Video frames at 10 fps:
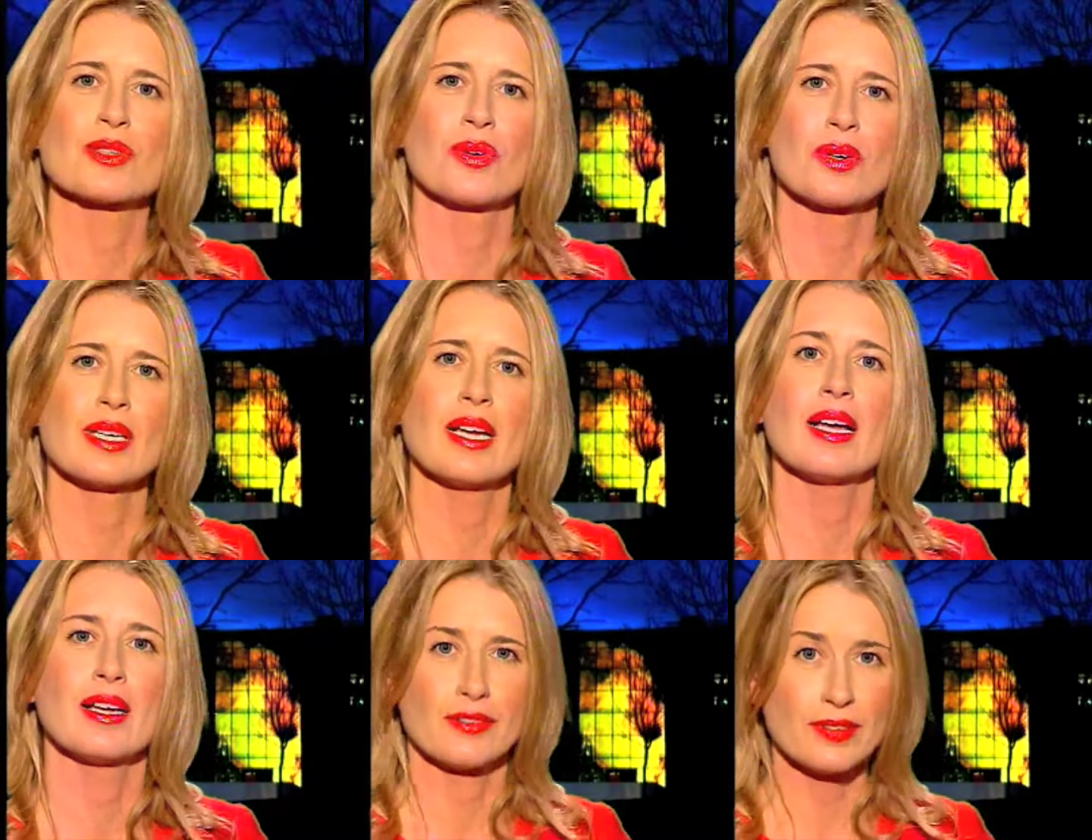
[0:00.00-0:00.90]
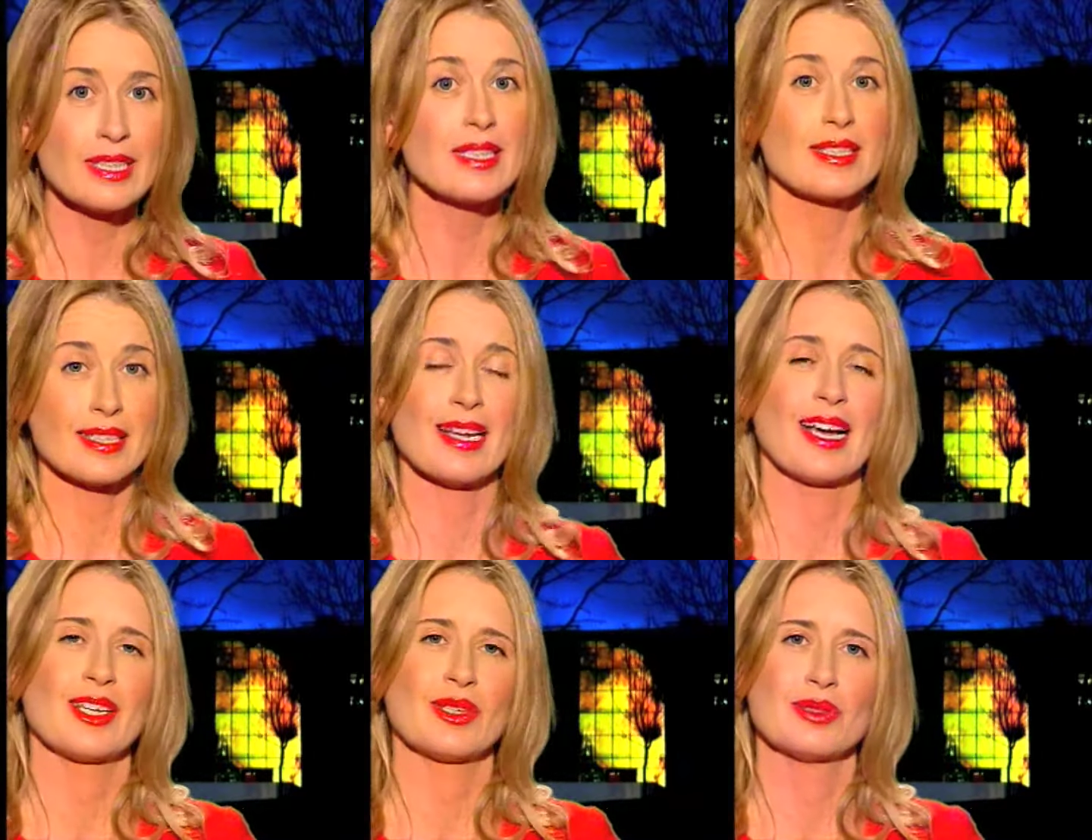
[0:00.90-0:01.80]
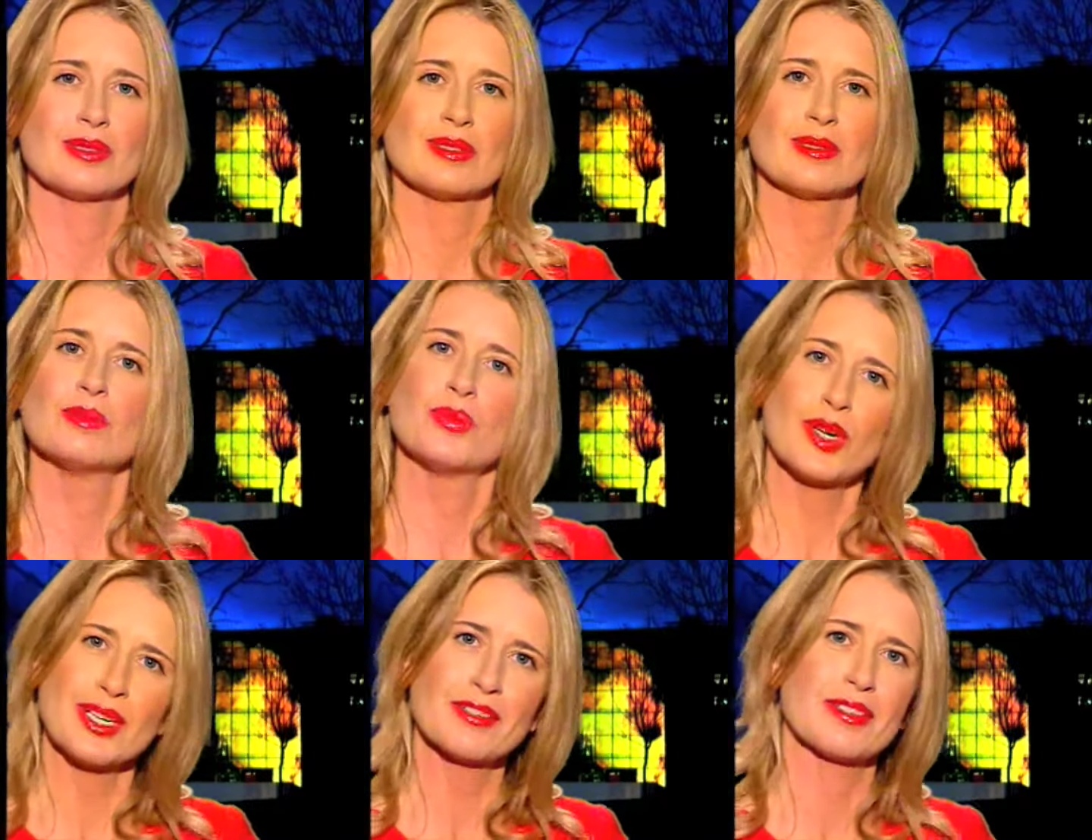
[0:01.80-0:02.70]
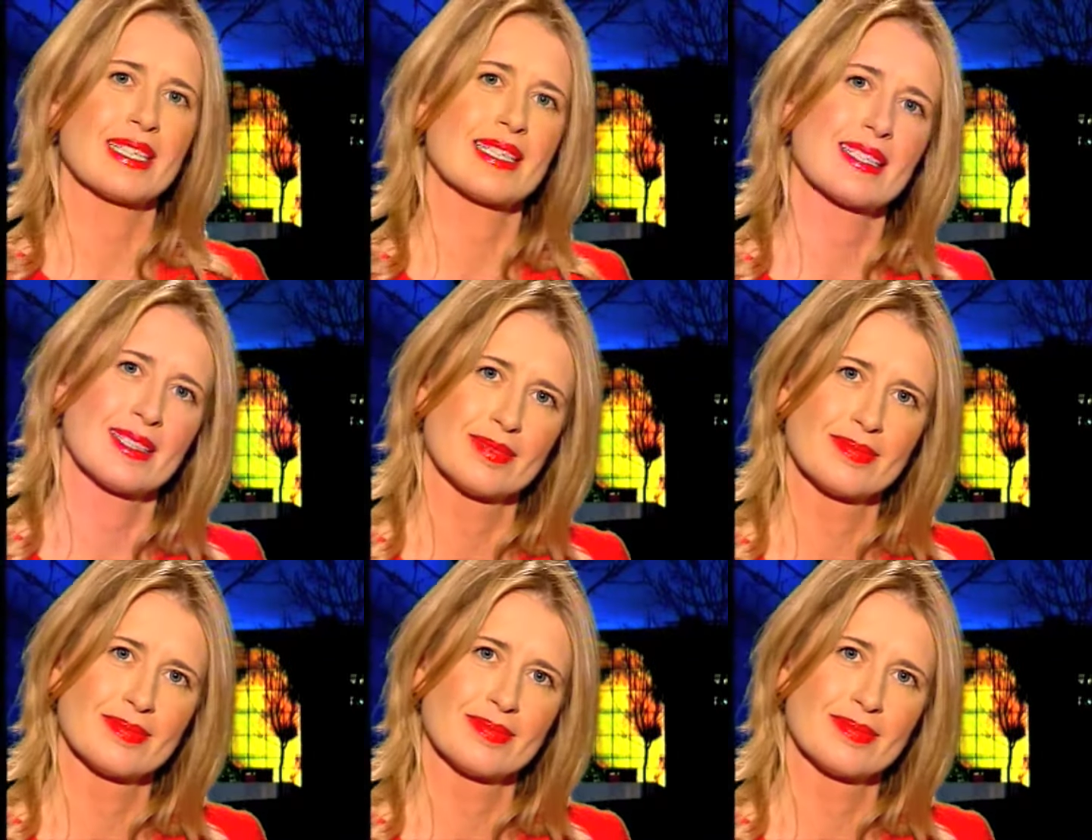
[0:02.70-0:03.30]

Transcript: torna a fine gennaio. Buone feste!